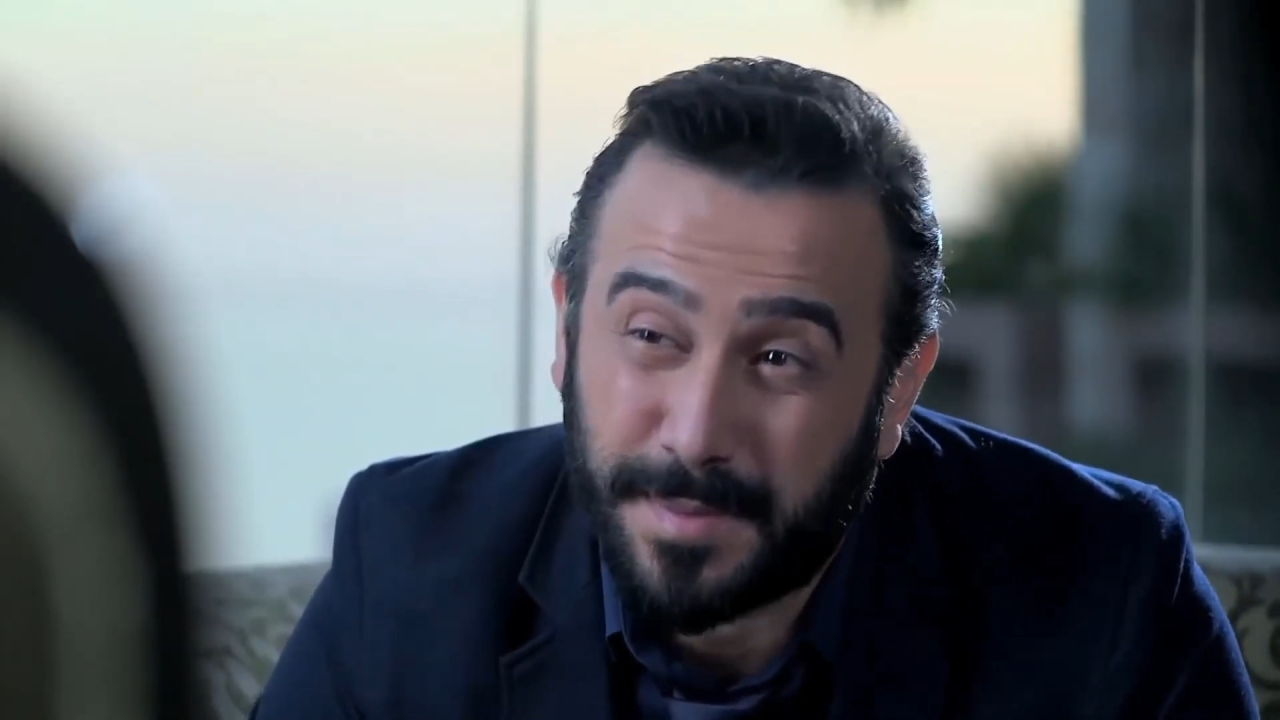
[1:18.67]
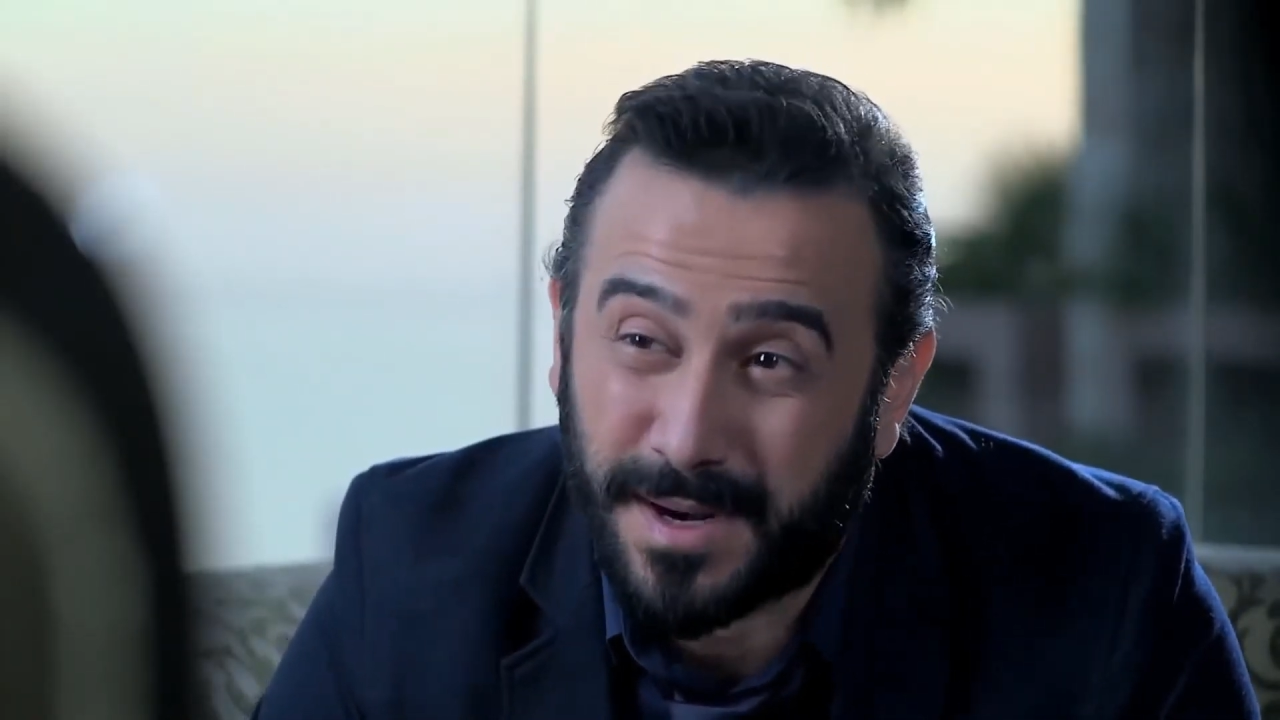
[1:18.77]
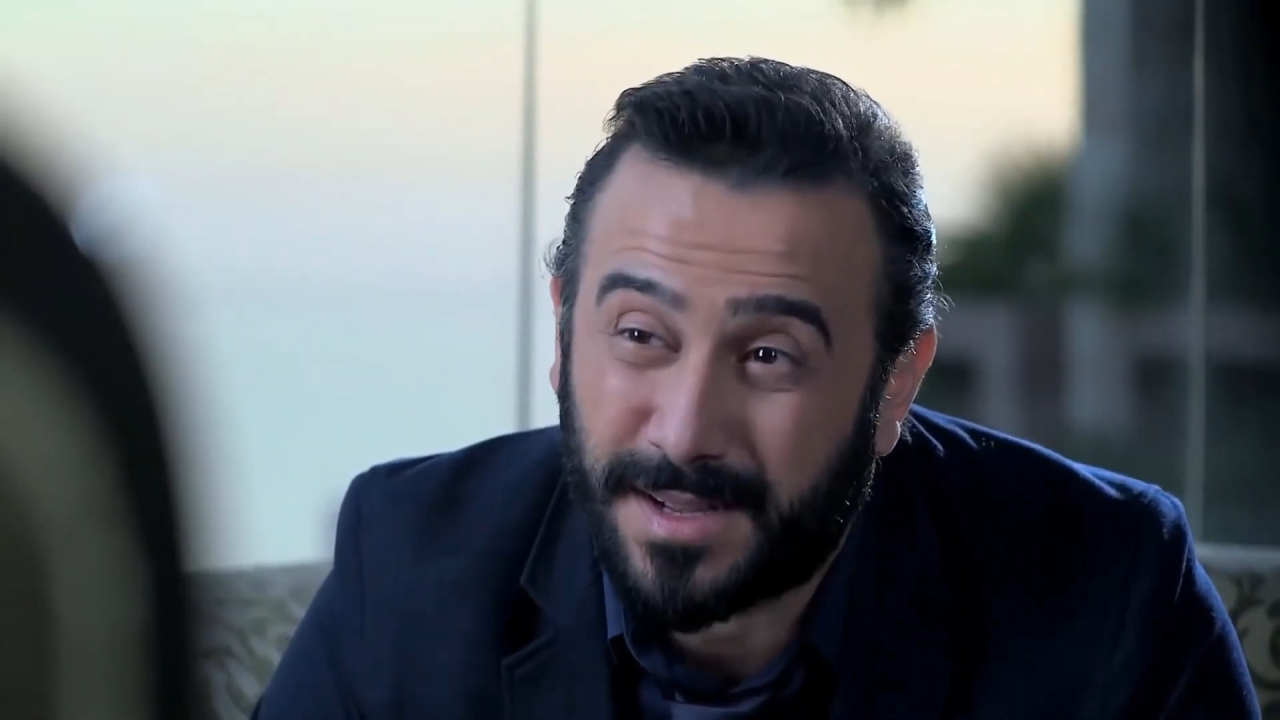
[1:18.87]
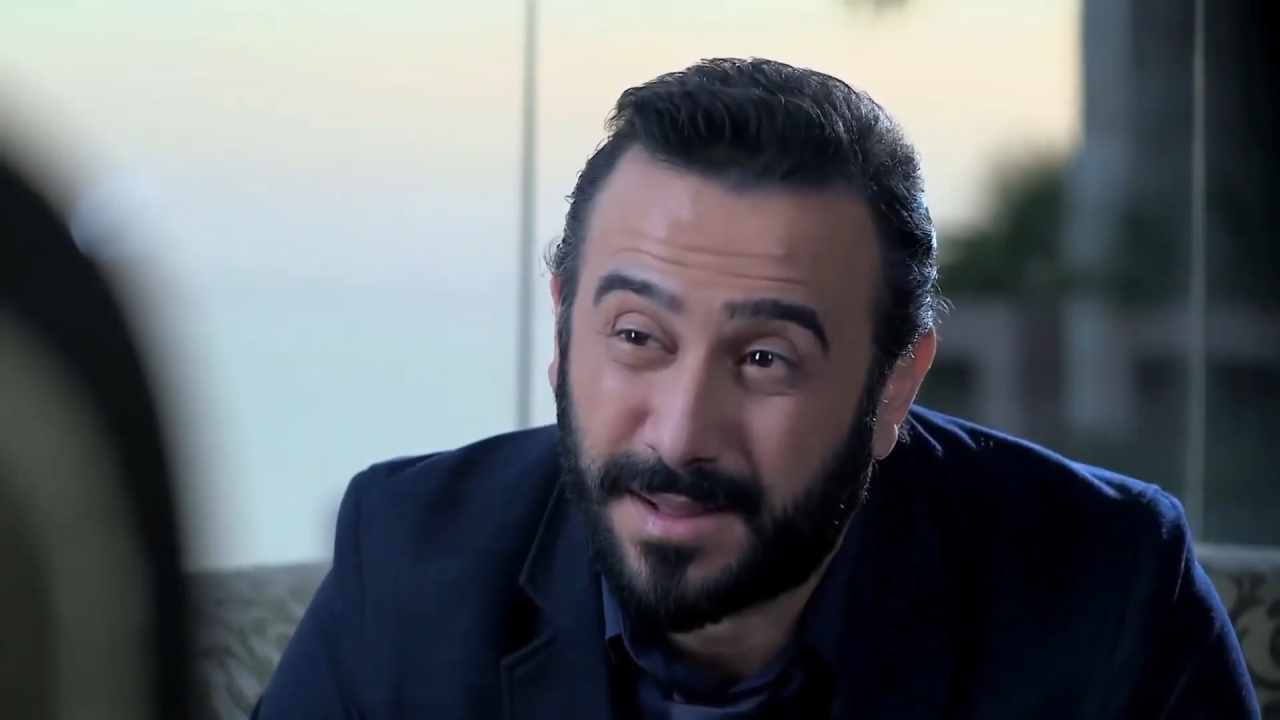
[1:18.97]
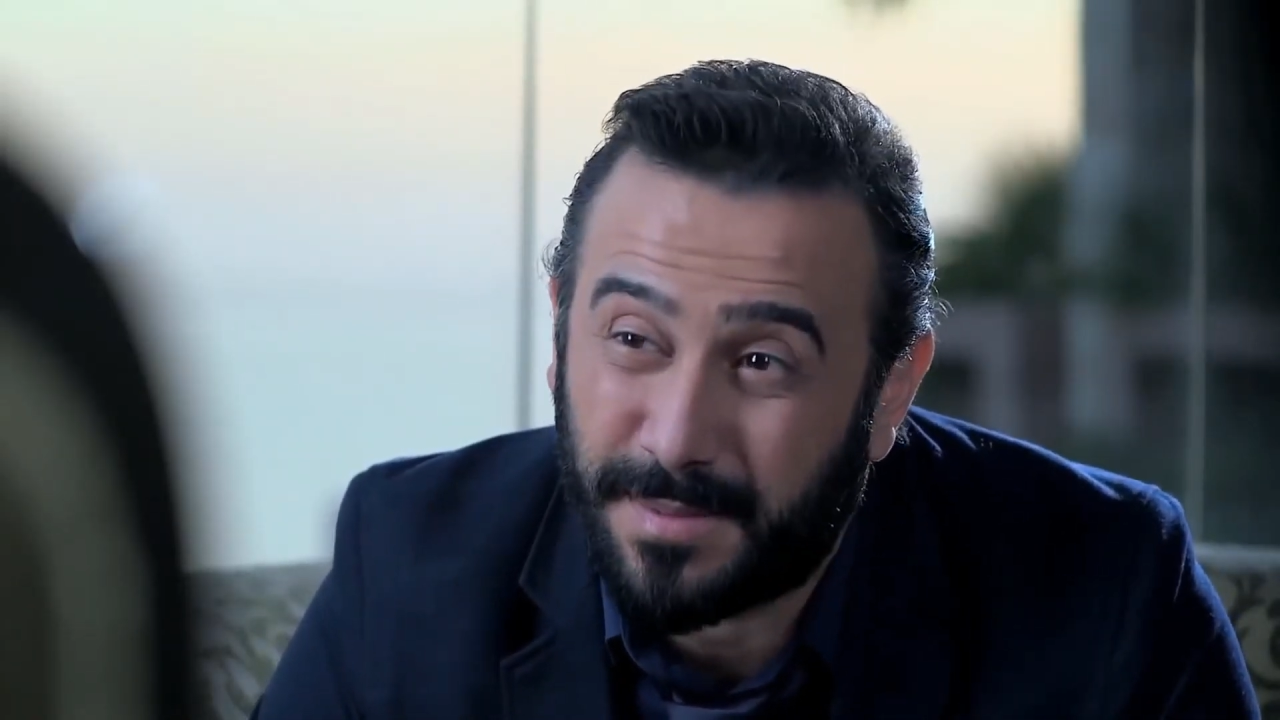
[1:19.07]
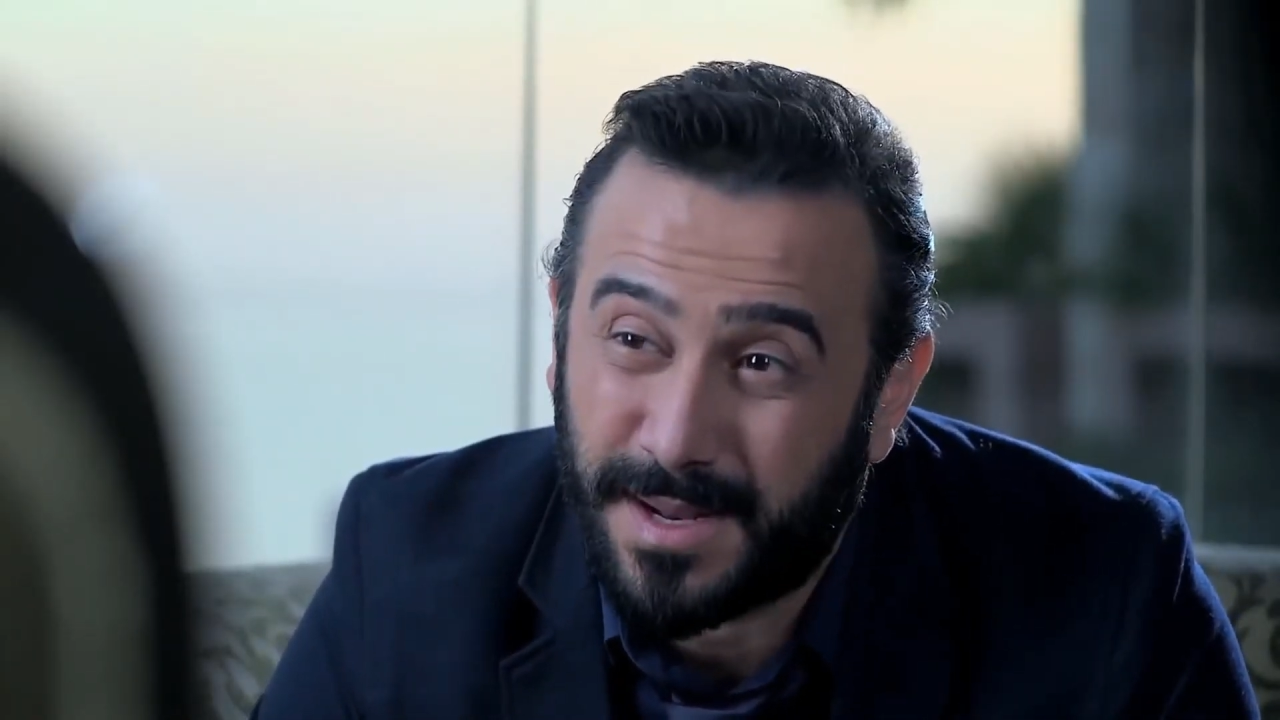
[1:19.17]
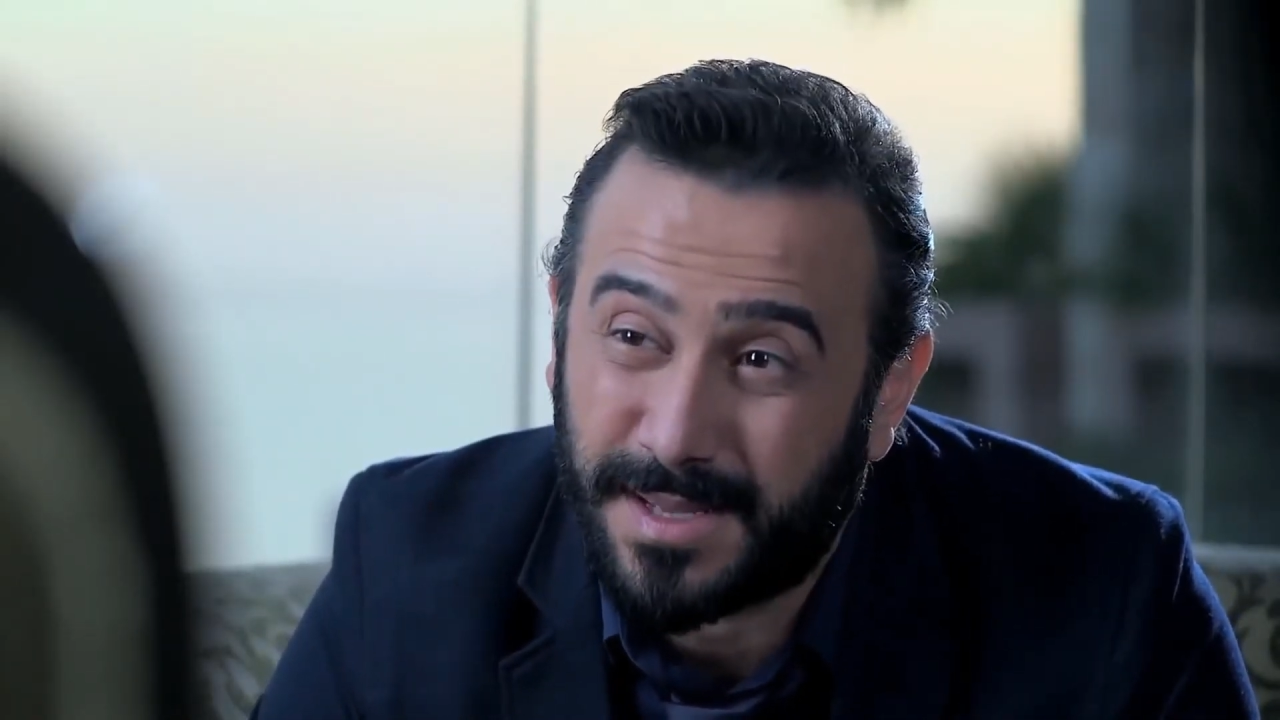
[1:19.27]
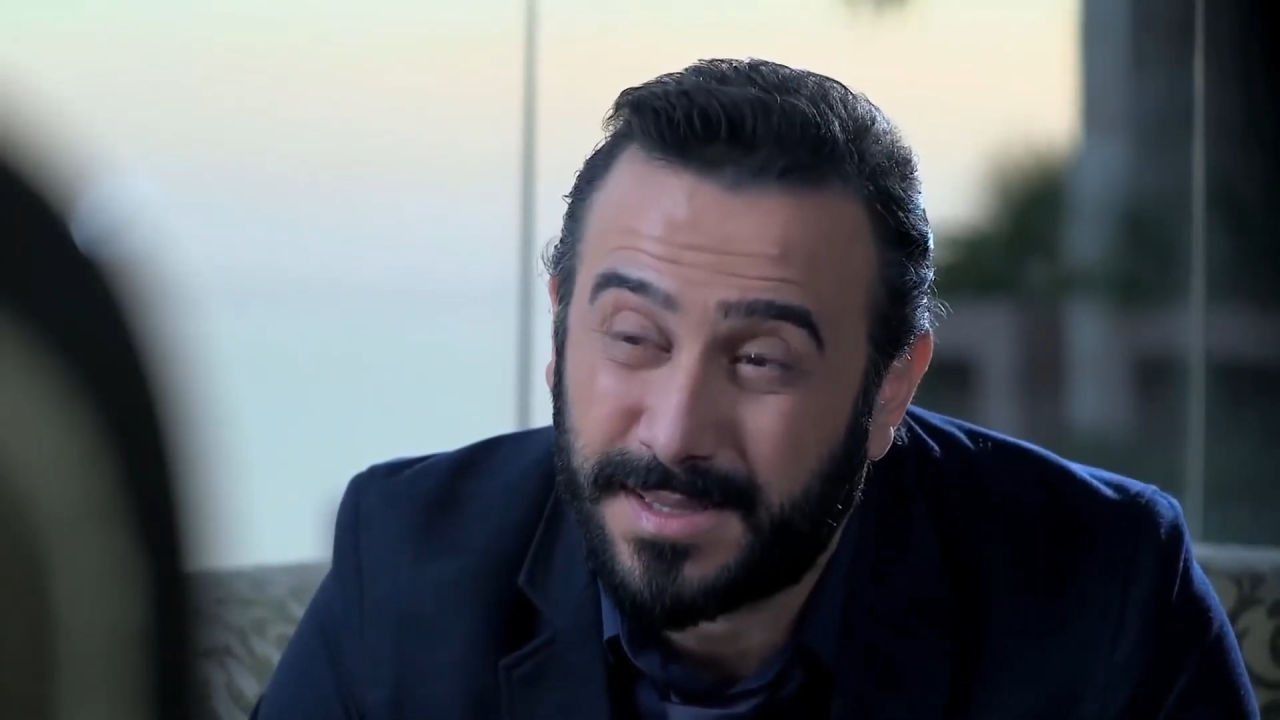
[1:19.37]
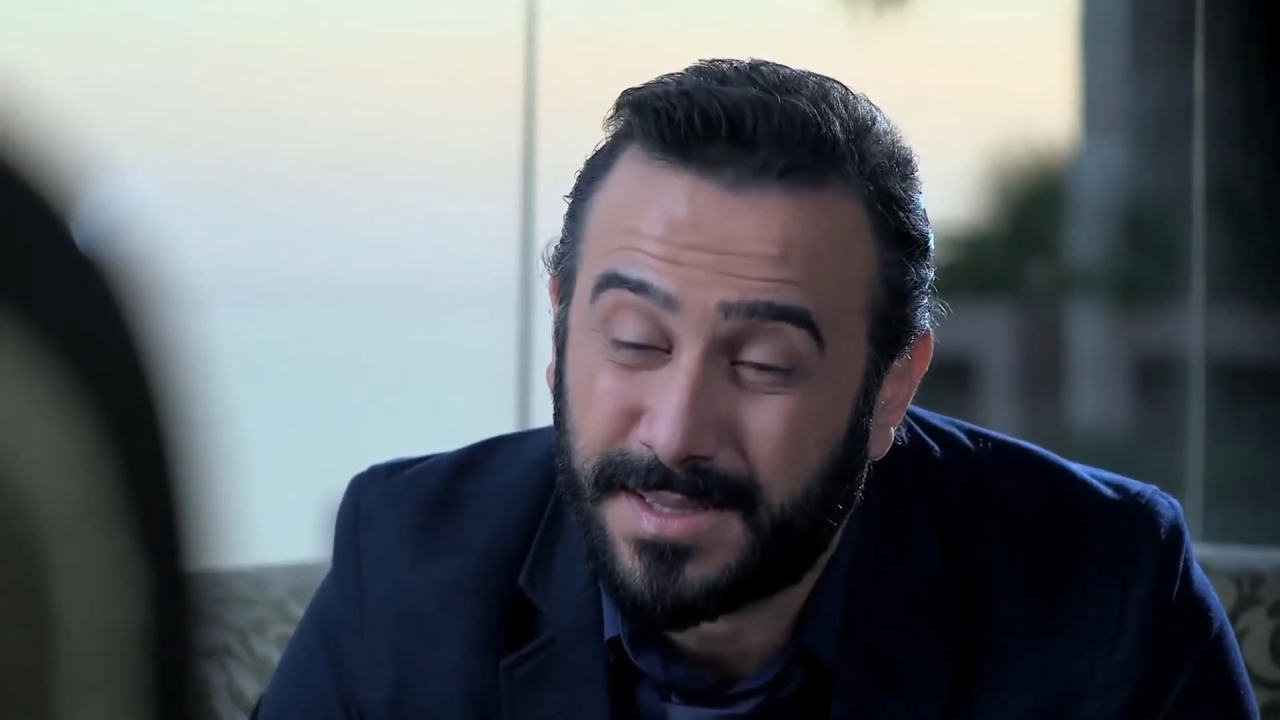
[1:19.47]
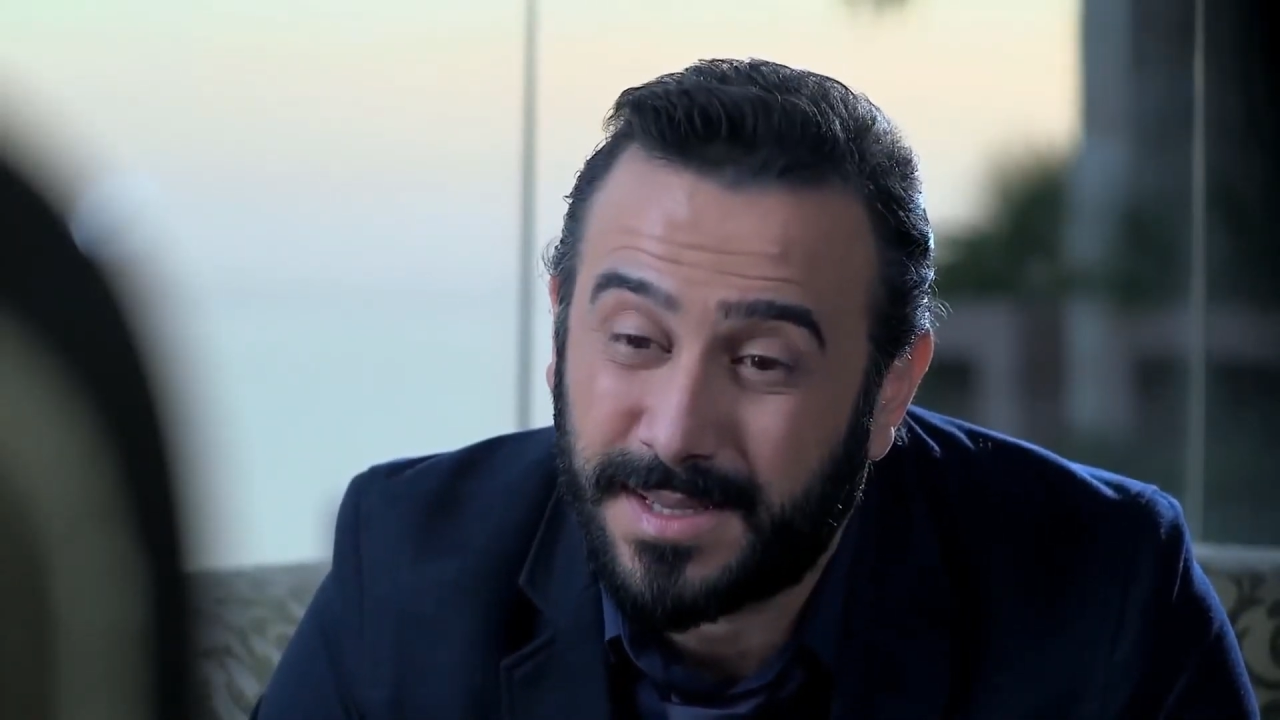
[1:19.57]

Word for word: برات البلد